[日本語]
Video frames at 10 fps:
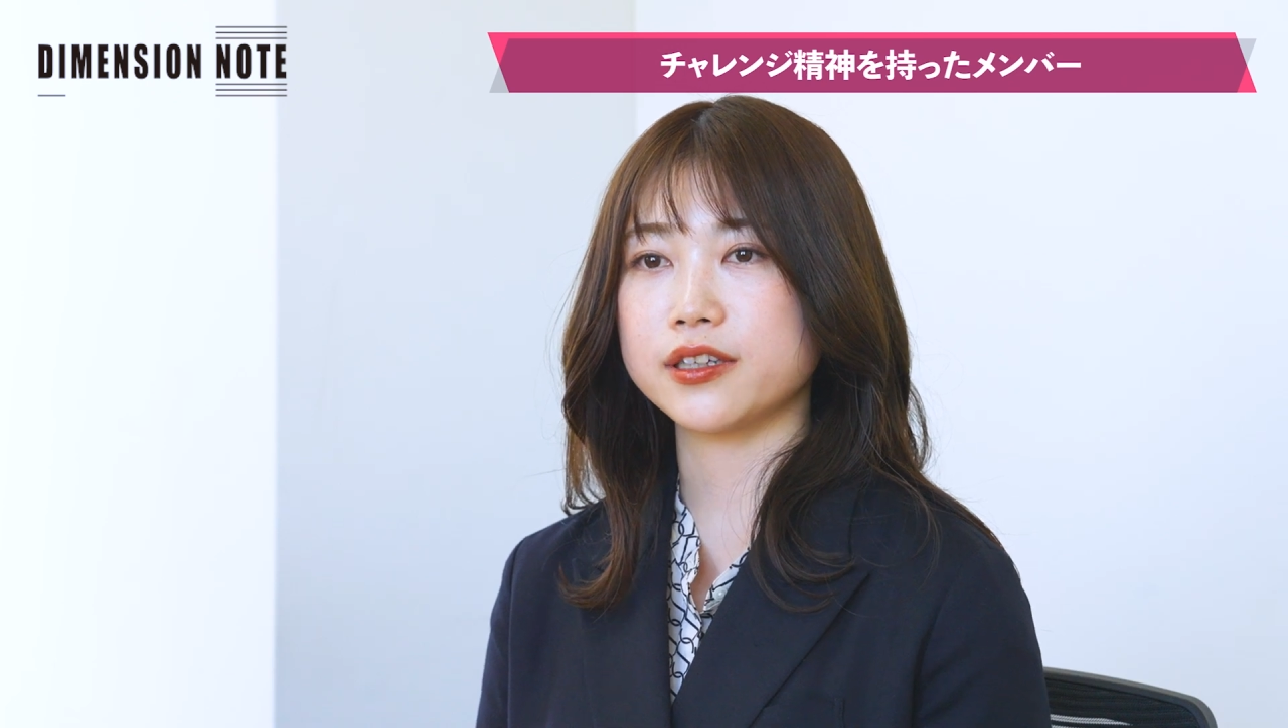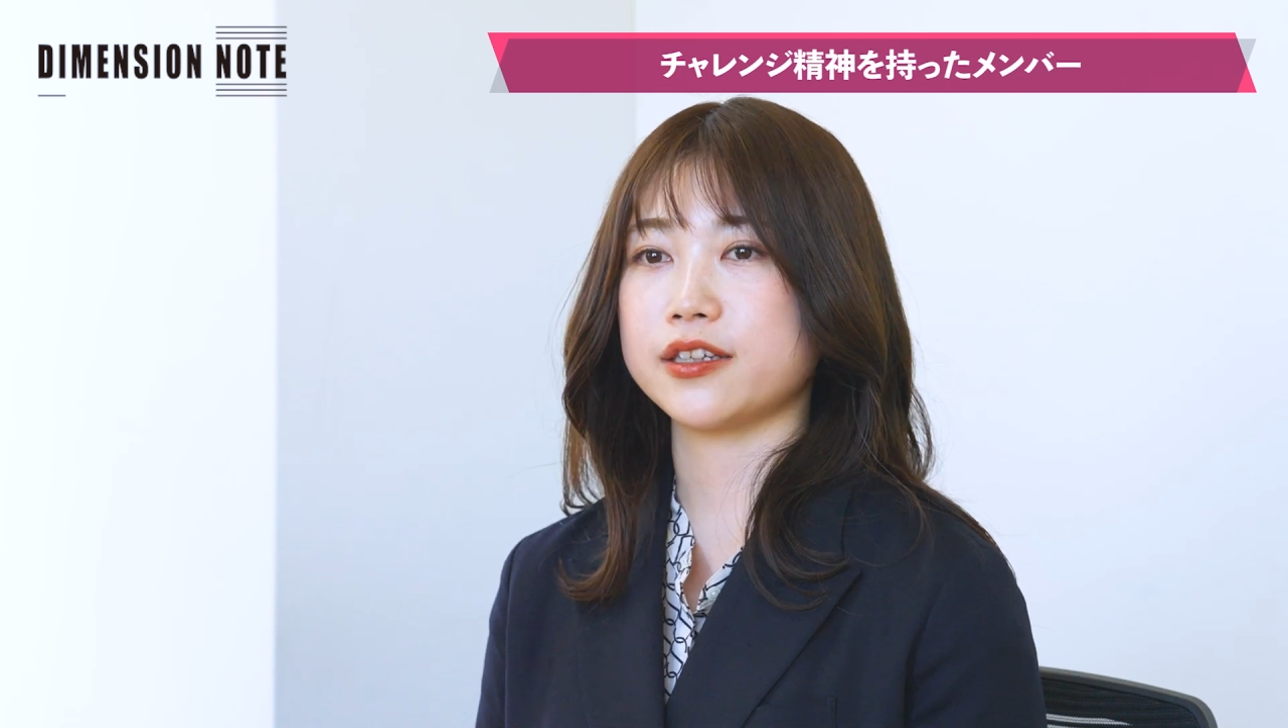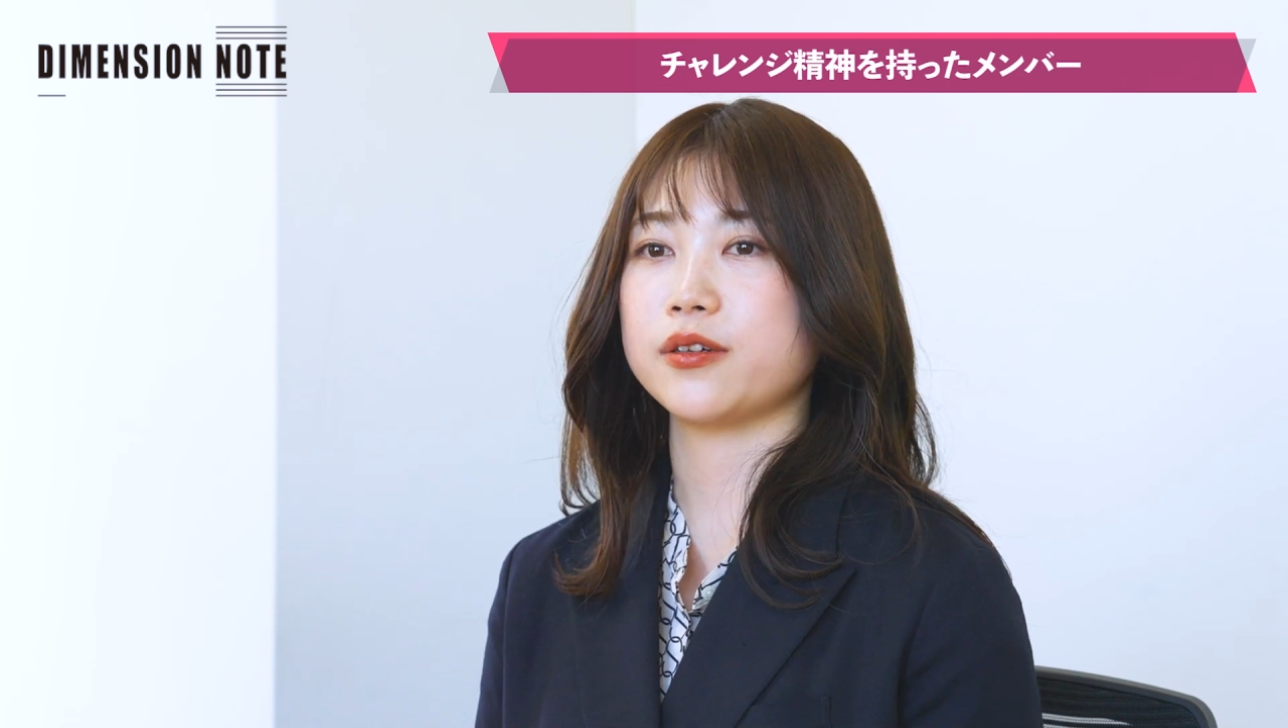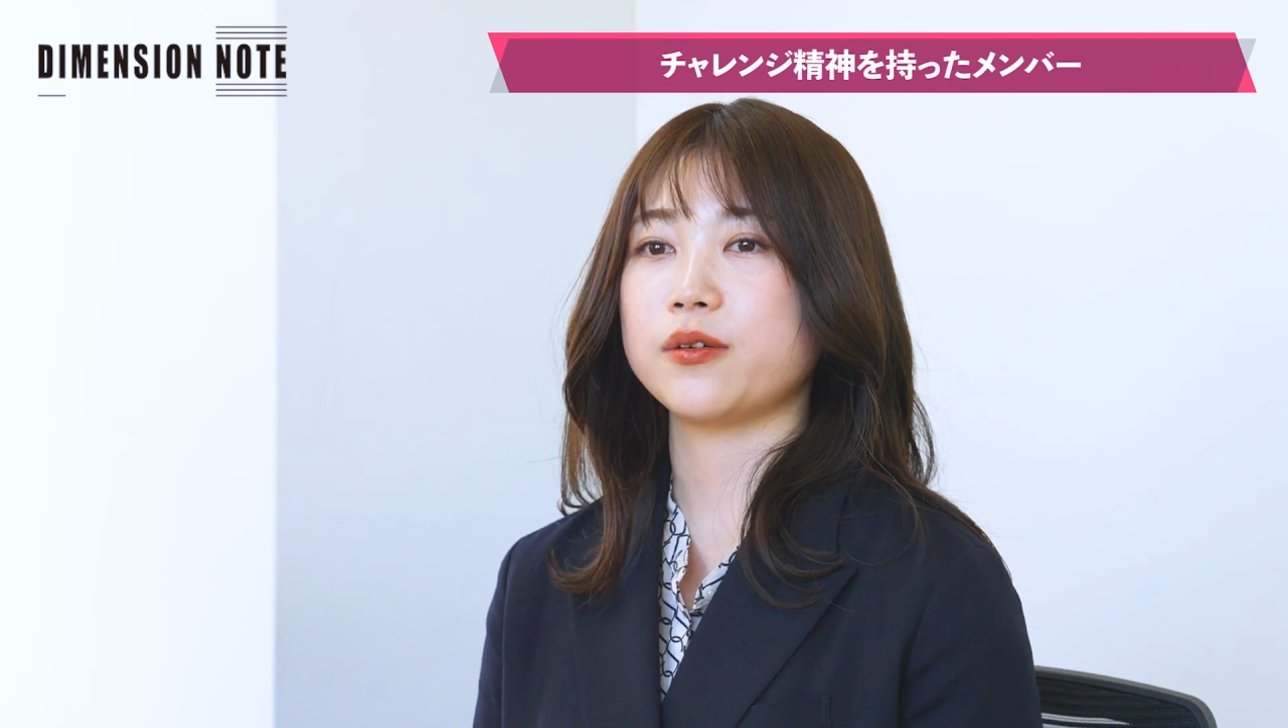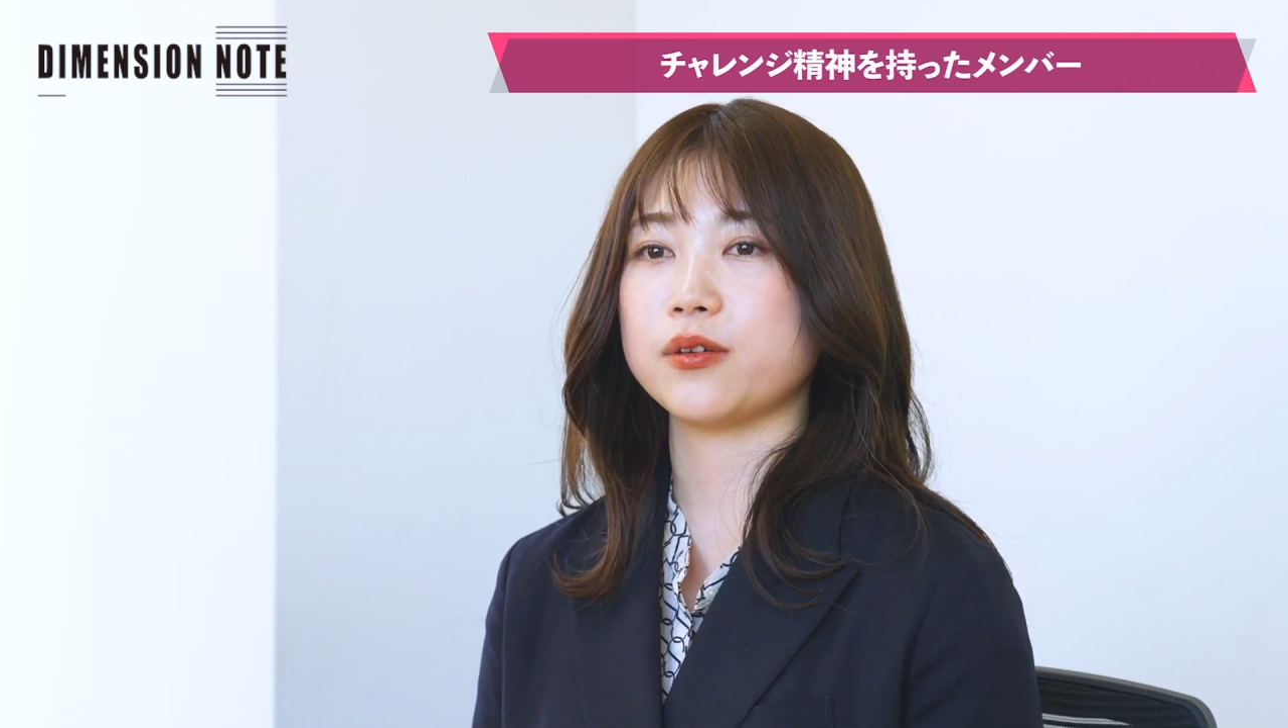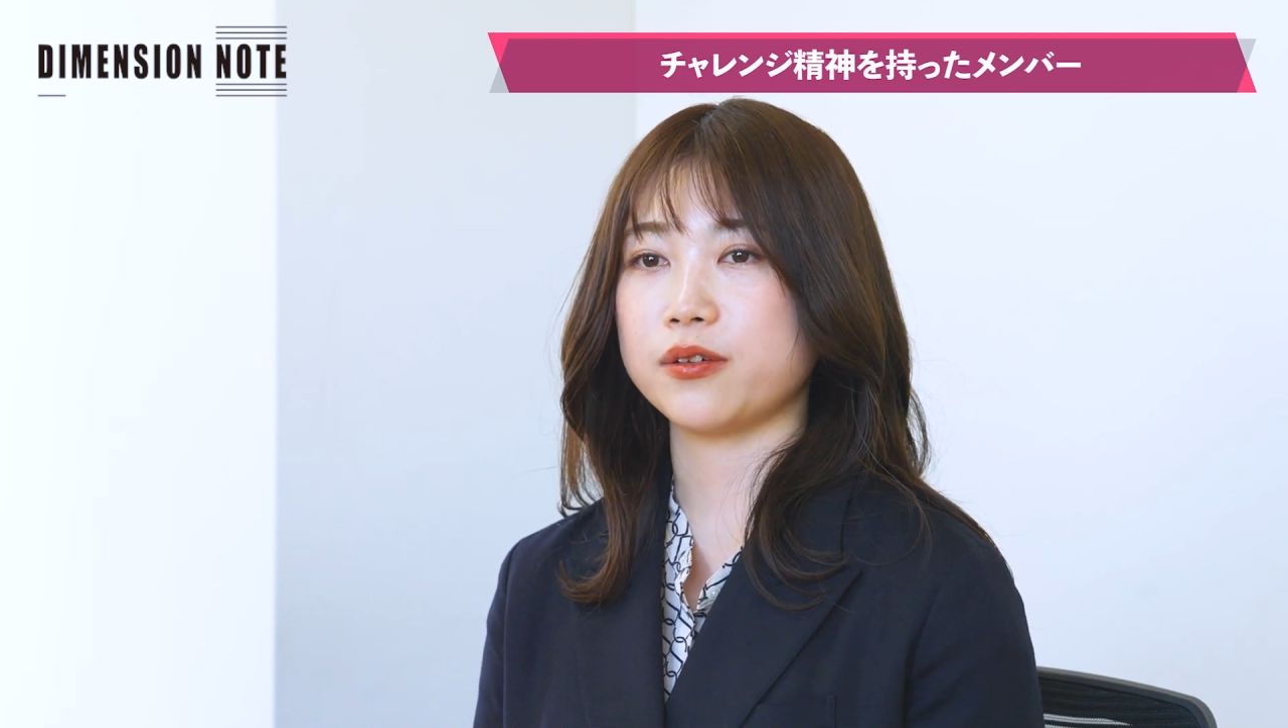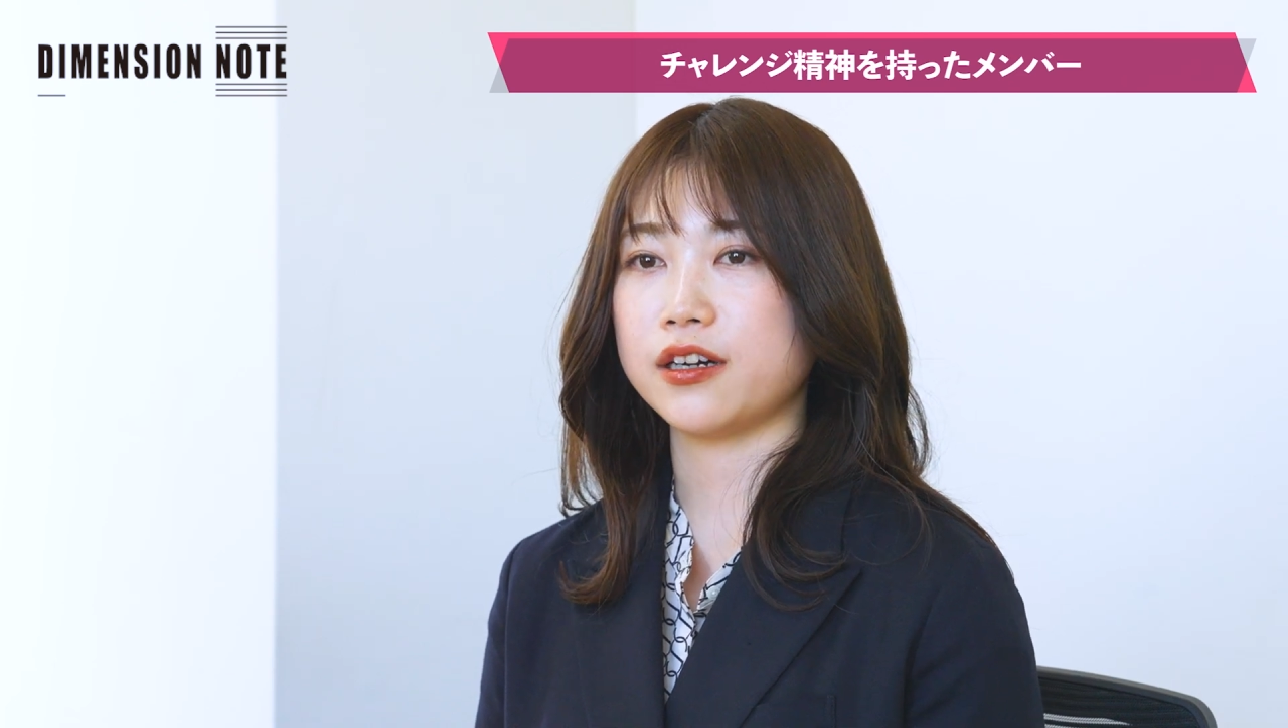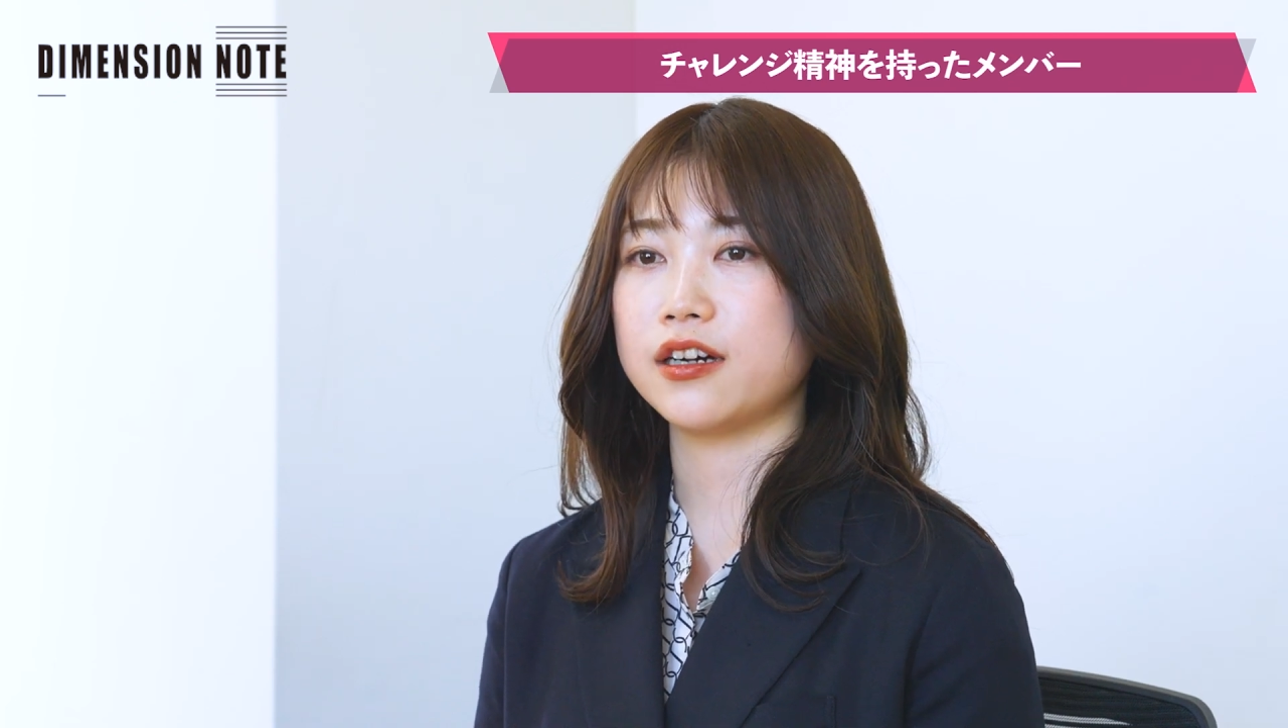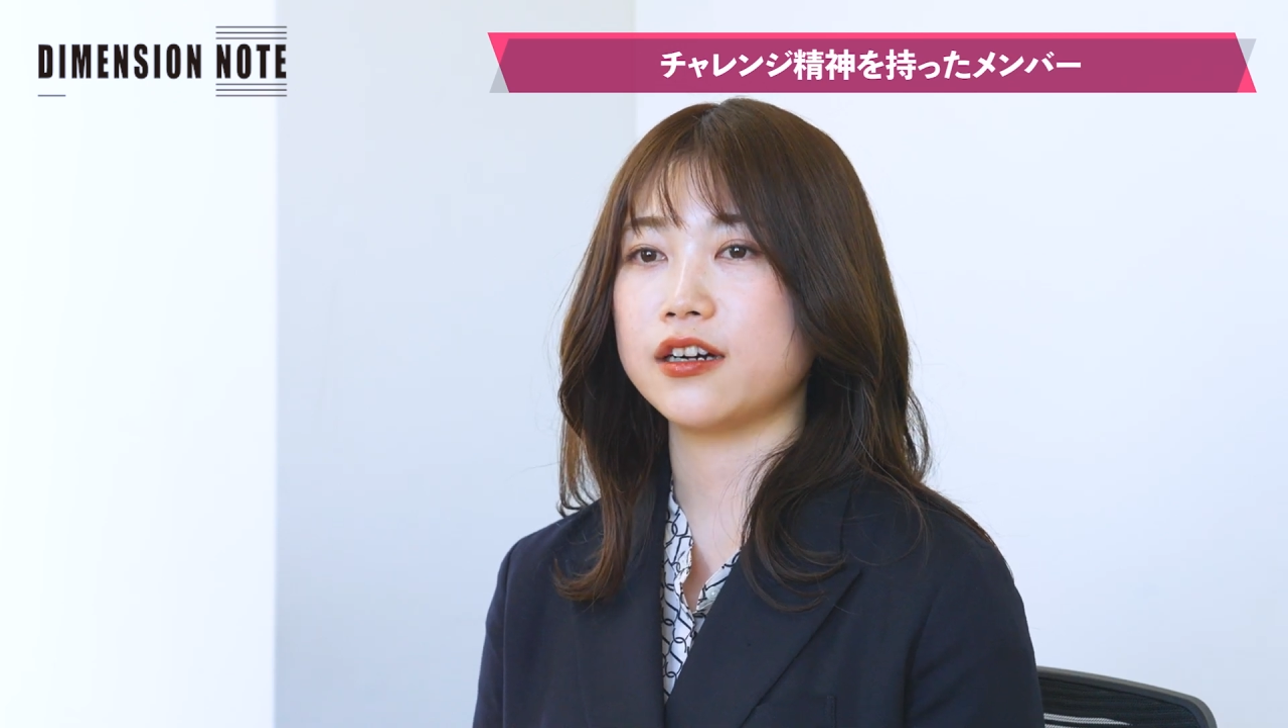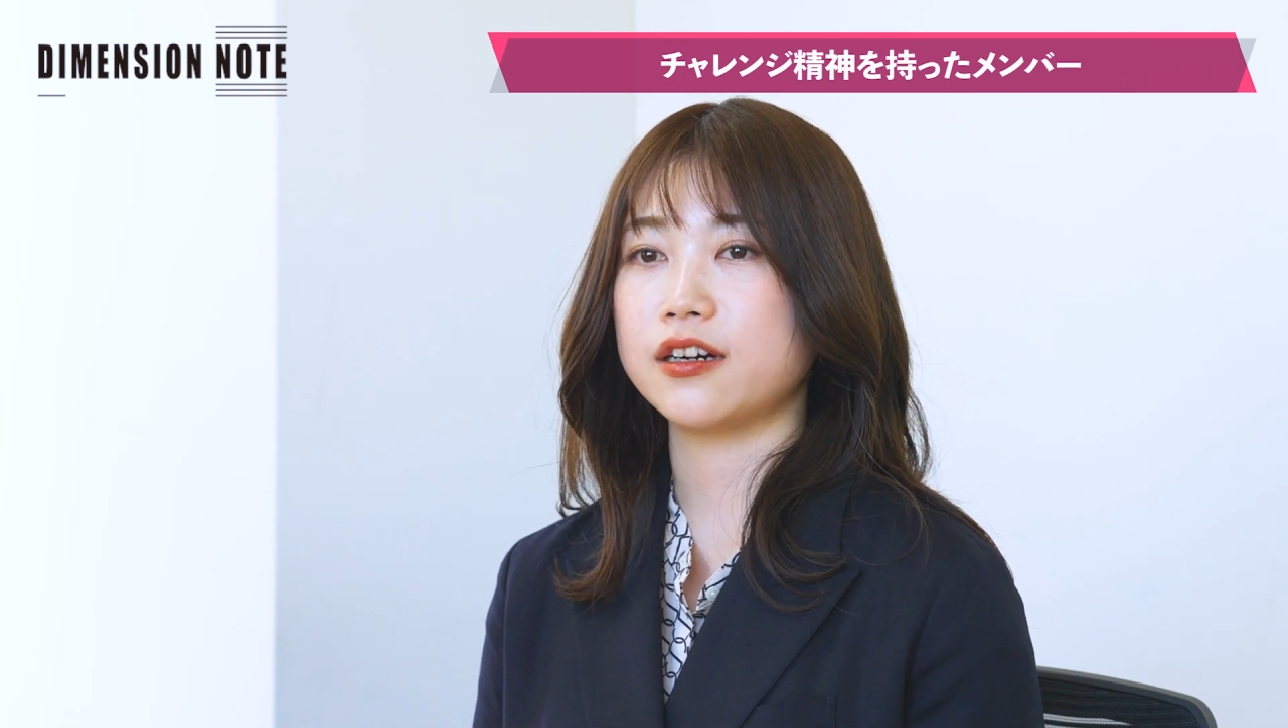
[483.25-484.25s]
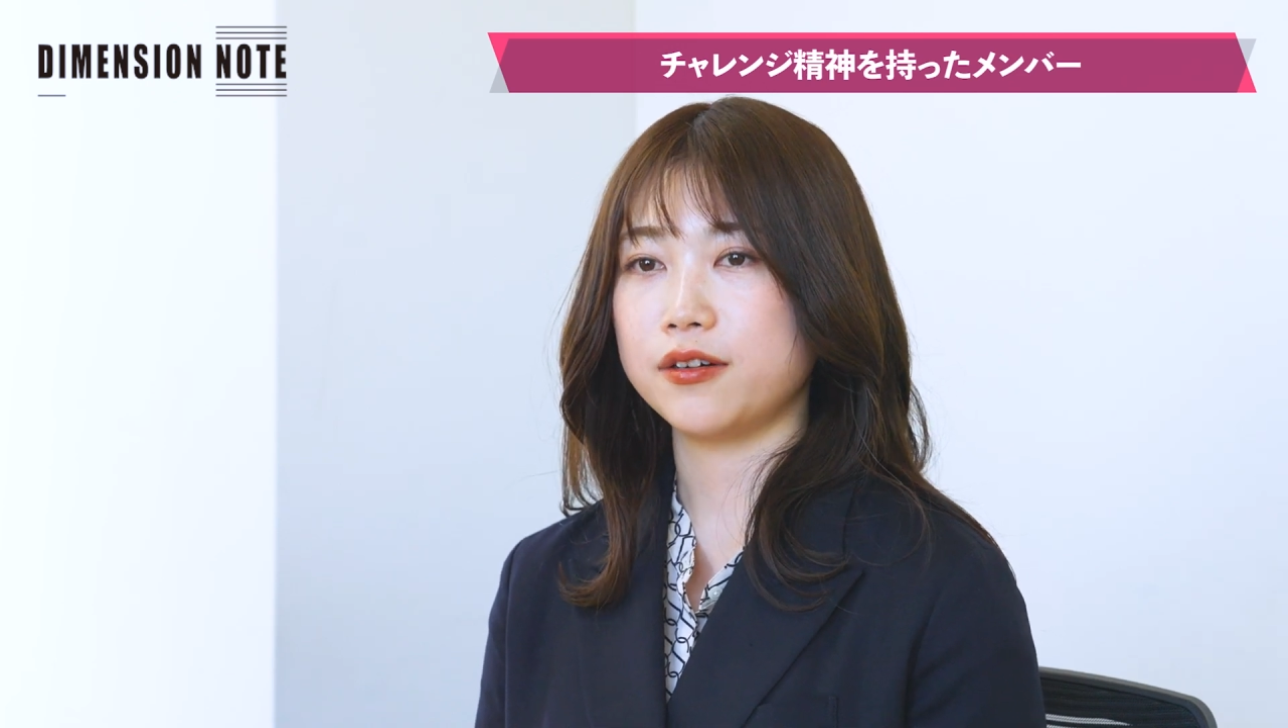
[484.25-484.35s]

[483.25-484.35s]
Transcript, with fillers: 聞くことが